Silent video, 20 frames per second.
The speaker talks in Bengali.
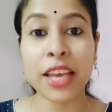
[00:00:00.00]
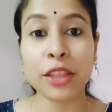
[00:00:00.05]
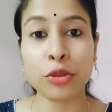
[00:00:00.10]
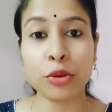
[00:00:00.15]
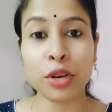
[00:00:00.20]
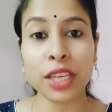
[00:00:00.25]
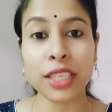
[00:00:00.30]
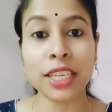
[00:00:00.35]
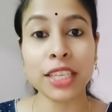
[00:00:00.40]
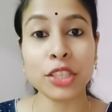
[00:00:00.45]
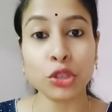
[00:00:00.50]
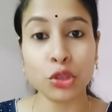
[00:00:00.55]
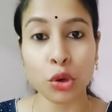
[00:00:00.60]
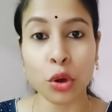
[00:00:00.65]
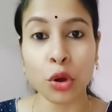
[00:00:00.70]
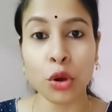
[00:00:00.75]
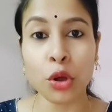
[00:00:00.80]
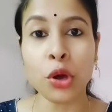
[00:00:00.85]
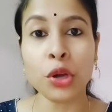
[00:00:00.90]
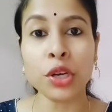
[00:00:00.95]
ভেতরে যে
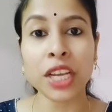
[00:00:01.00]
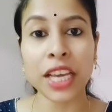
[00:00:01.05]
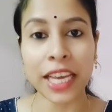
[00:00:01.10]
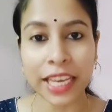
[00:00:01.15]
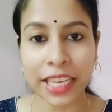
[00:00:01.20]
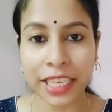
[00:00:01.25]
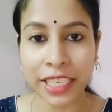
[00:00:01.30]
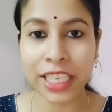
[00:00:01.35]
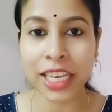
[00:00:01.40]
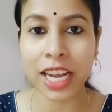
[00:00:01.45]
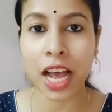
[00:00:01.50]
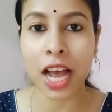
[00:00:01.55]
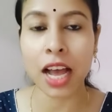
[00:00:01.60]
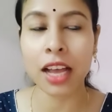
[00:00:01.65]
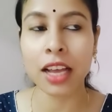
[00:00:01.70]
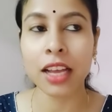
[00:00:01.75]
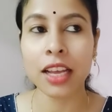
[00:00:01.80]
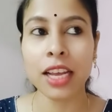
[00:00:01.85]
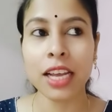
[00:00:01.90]
জ্বলন হিংসা